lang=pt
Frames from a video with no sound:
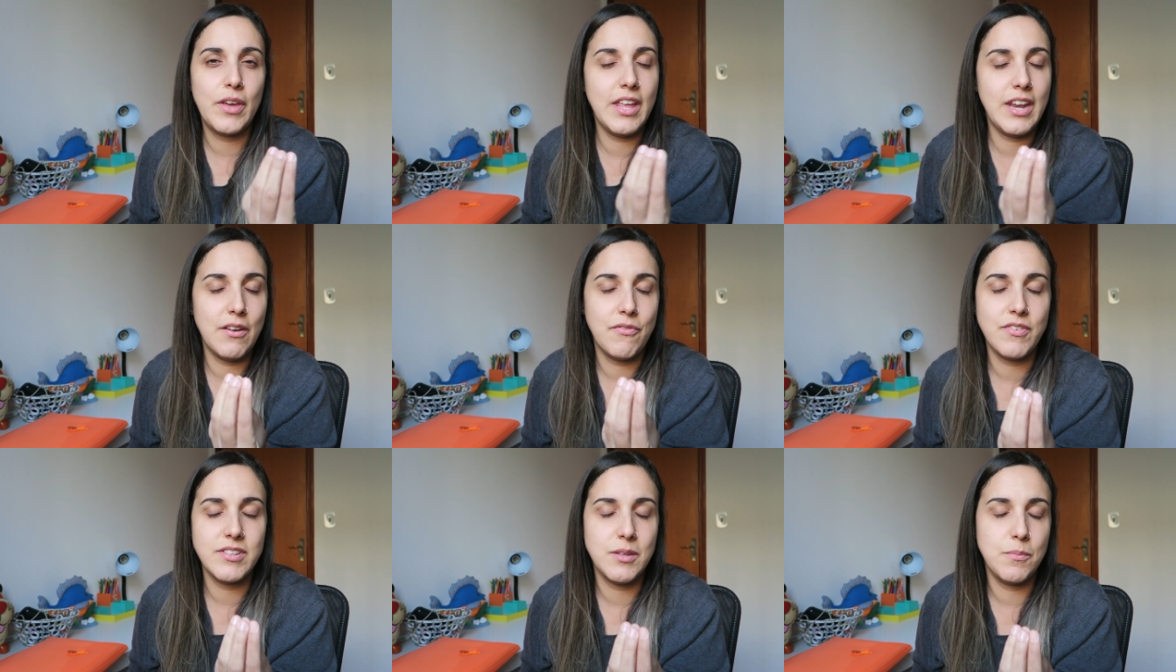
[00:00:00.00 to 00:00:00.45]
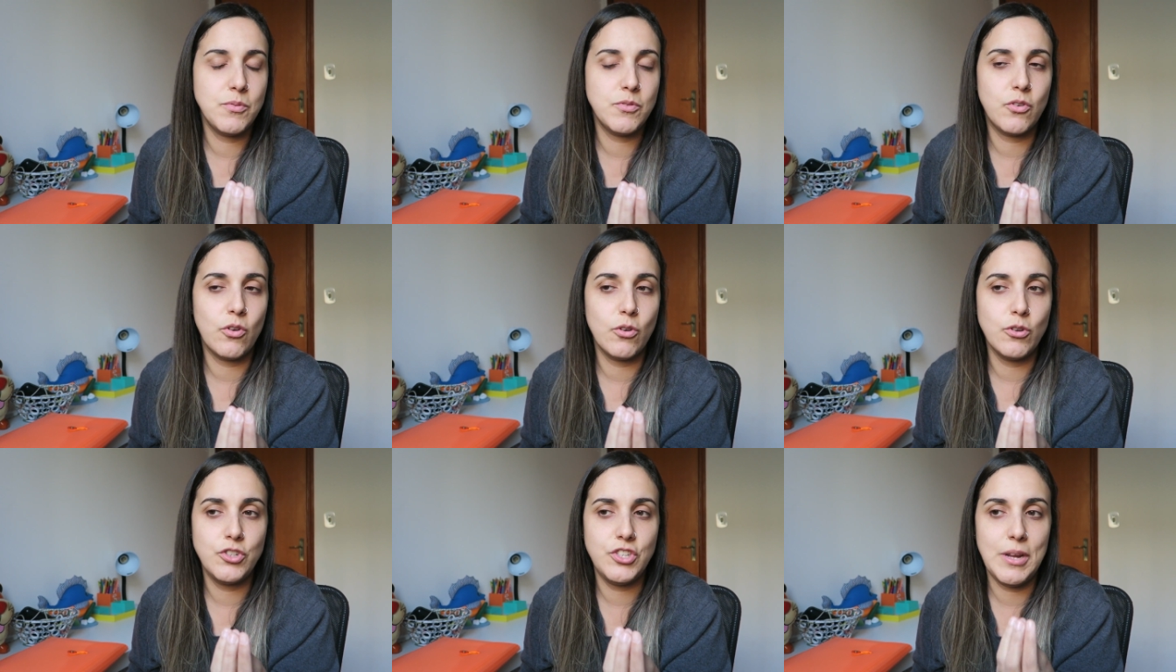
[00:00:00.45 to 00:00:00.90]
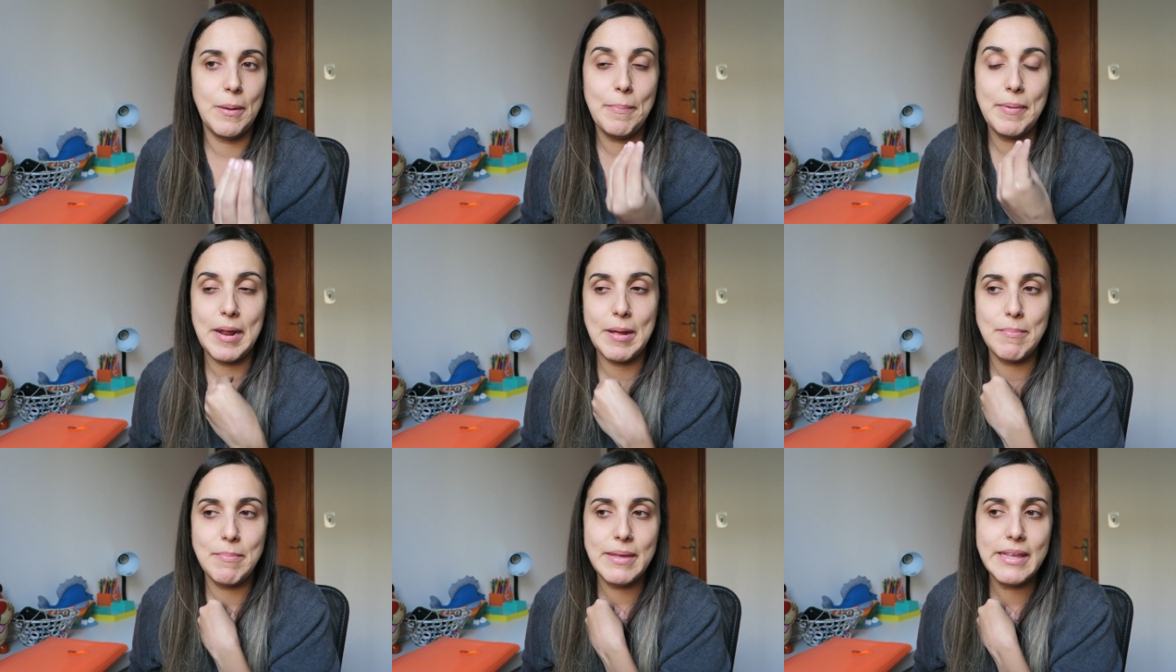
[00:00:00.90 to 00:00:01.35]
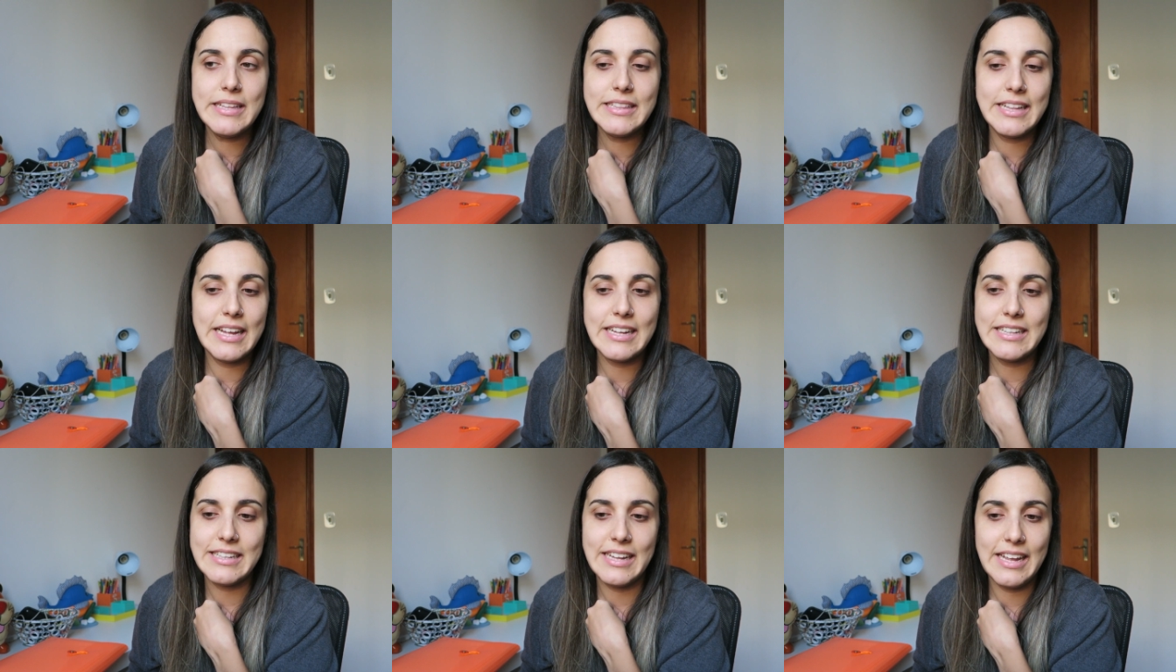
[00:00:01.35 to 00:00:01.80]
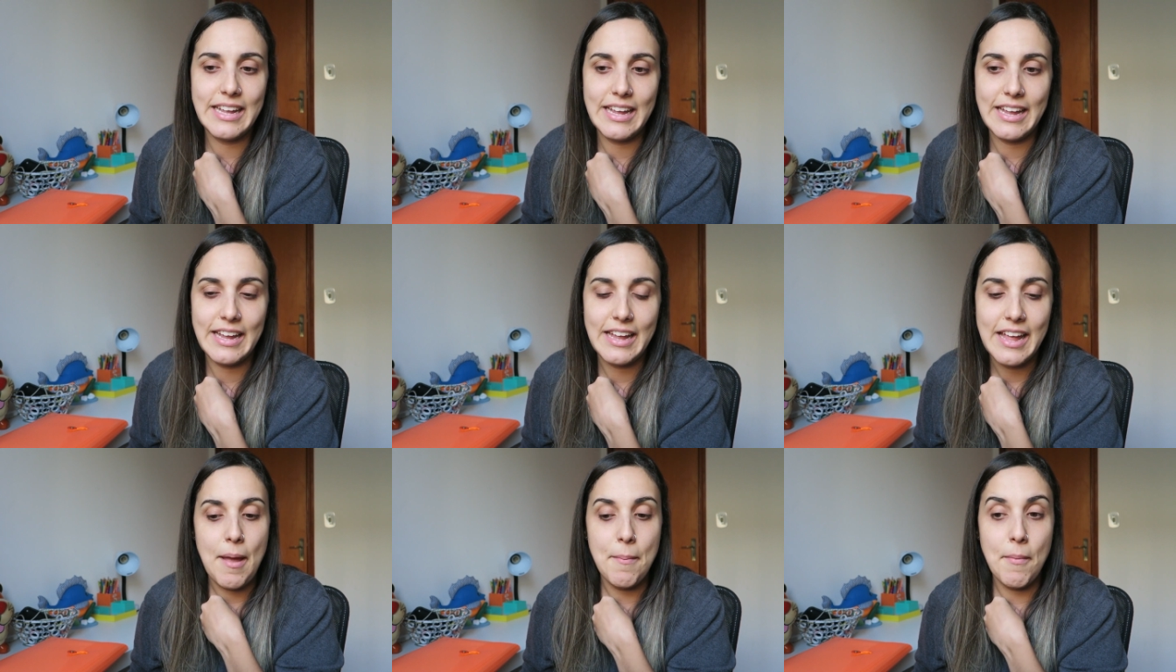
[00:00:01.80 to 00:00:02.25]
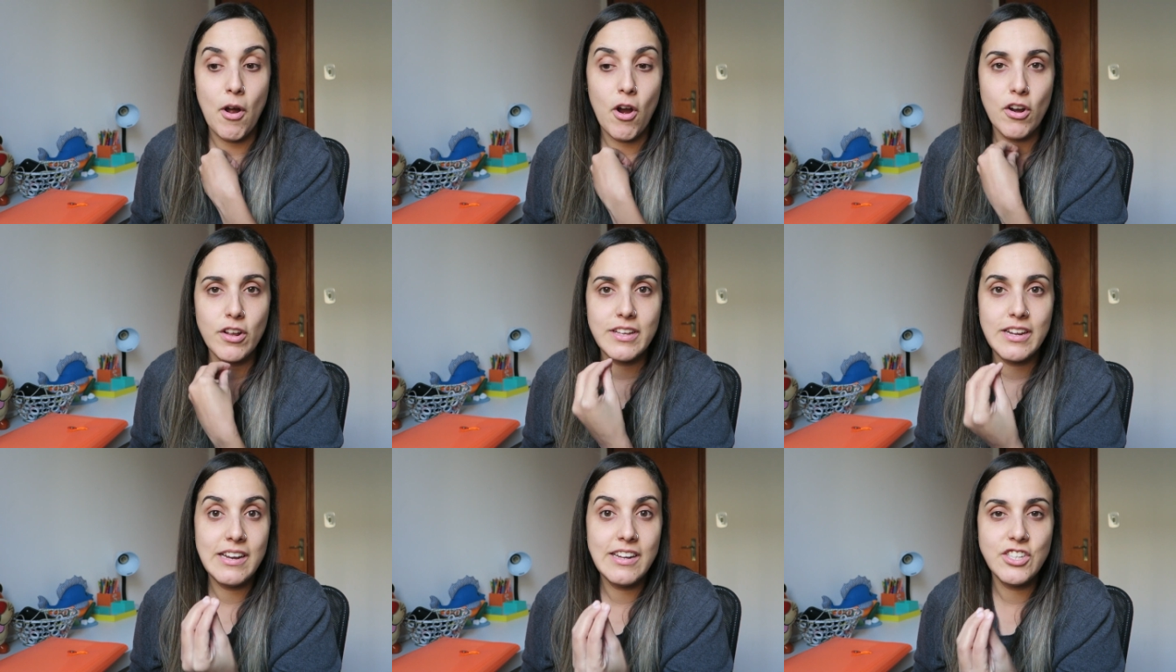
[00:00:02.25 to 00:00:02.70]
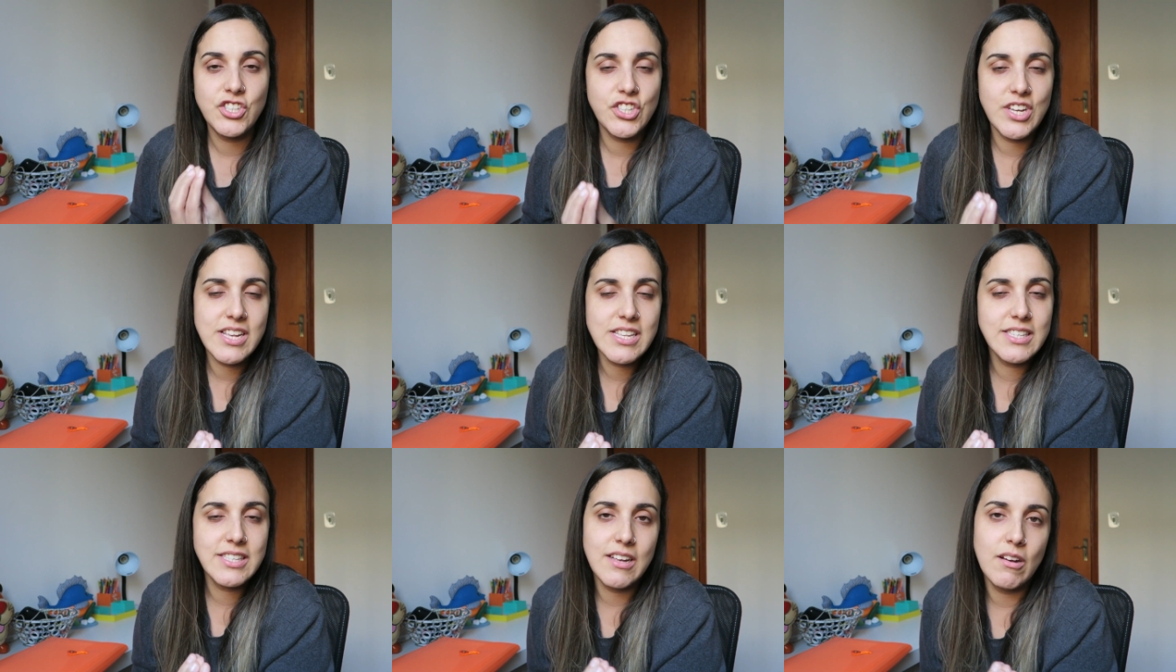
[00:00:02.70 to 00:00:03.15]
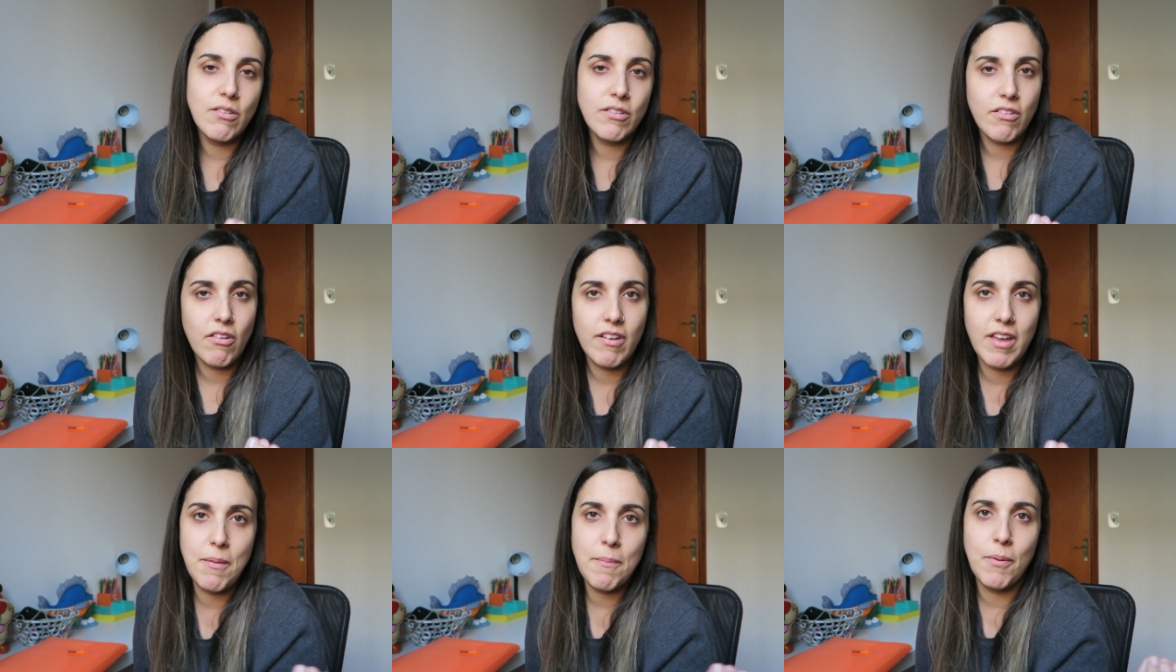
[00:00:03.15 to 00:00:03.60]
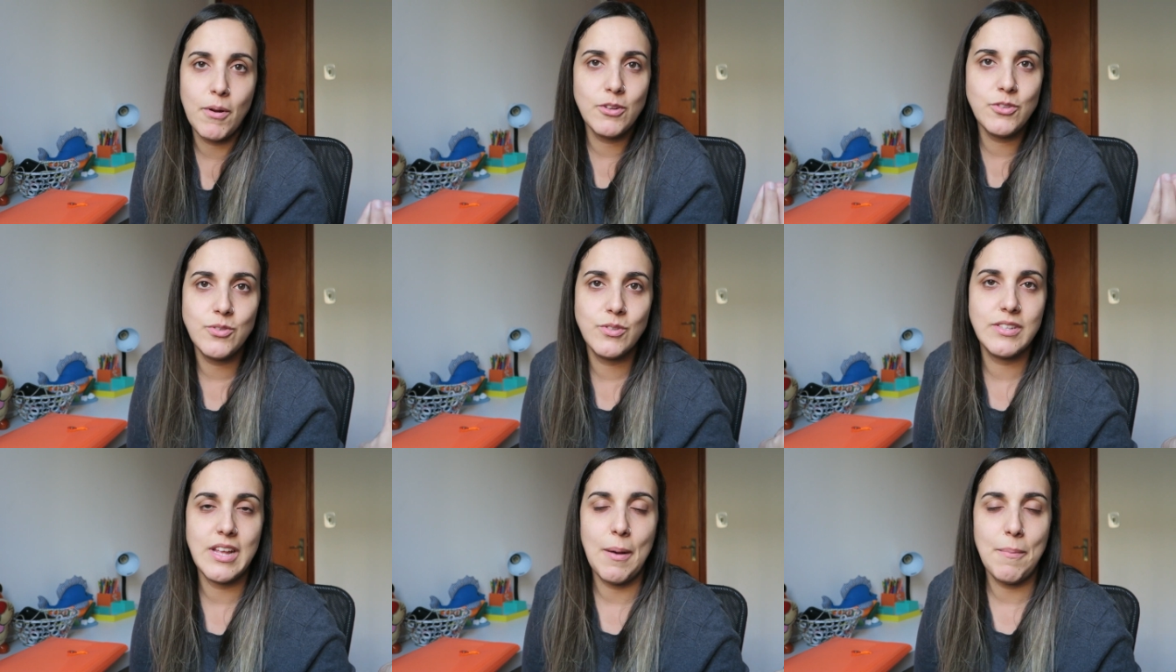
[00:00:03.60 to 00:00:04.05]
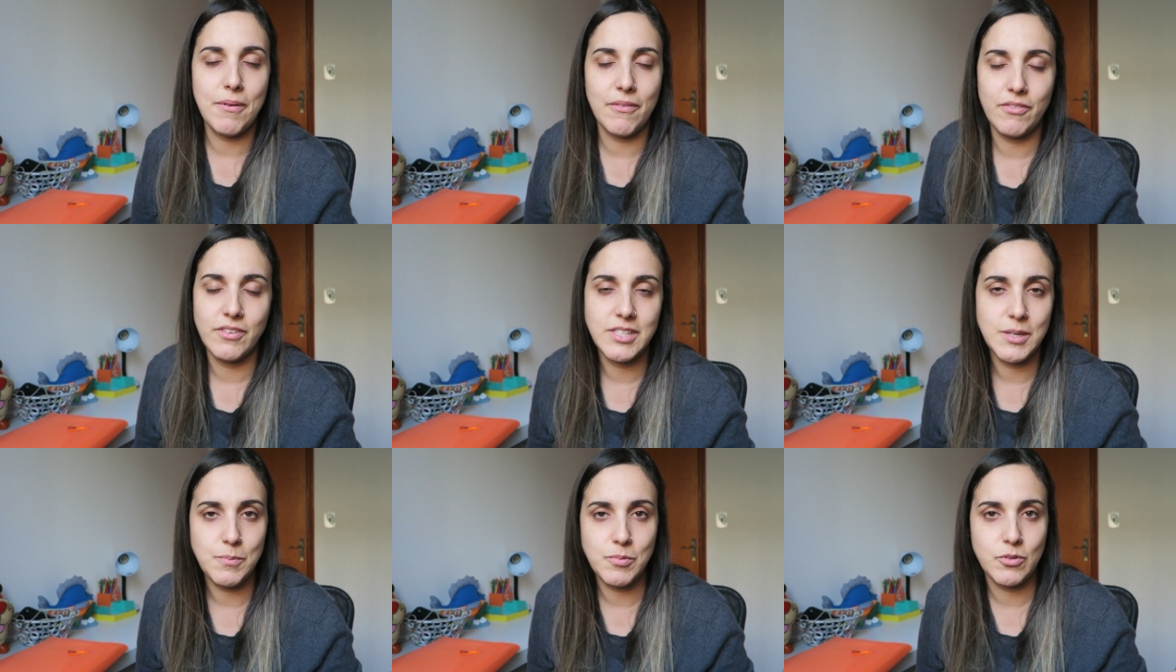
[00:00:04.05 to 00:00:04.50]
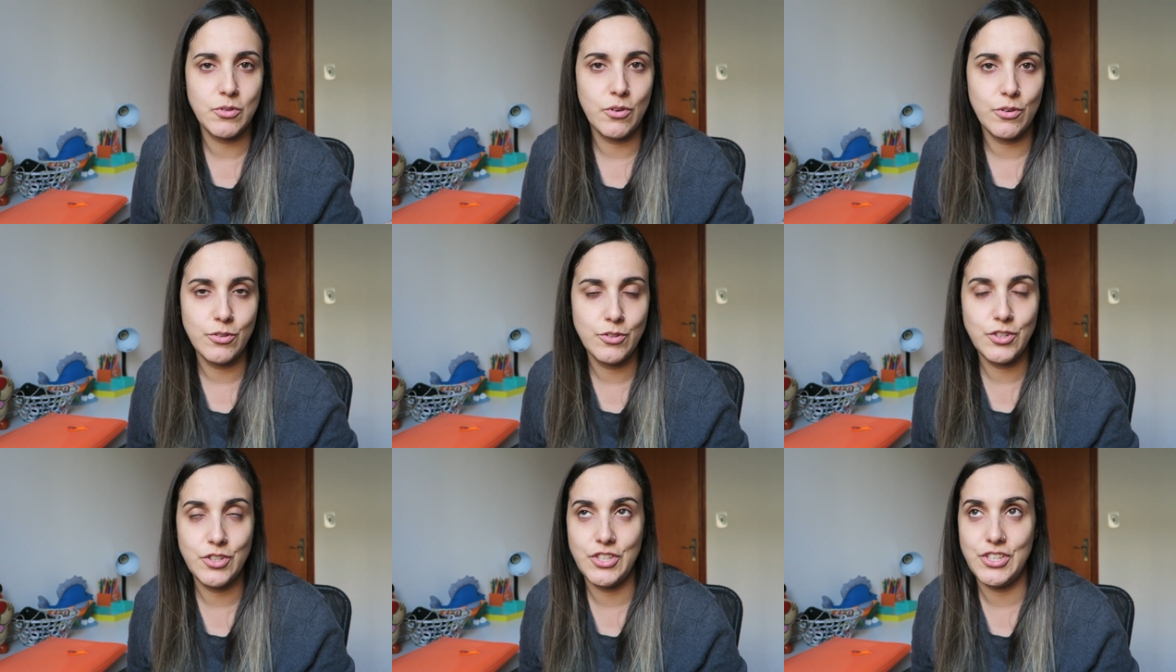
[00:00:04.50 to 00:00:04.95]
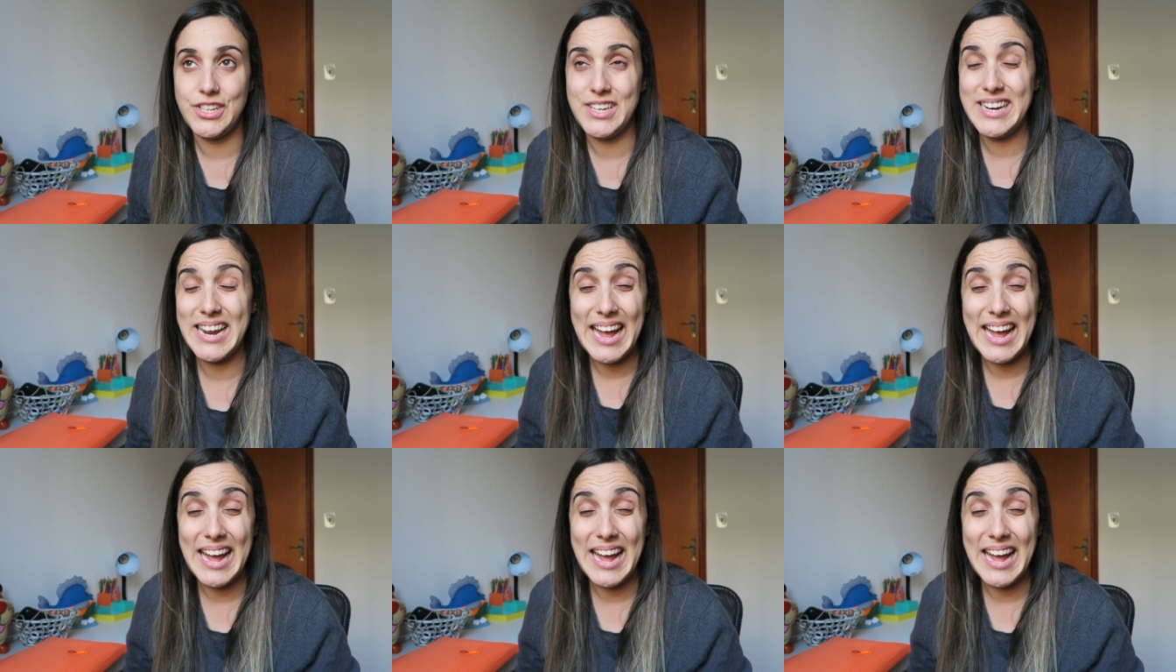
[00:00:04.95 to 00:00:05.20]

queria fazer psicologia para me entender é o maior clichêzão que alguém pode usar para fazer psicologia.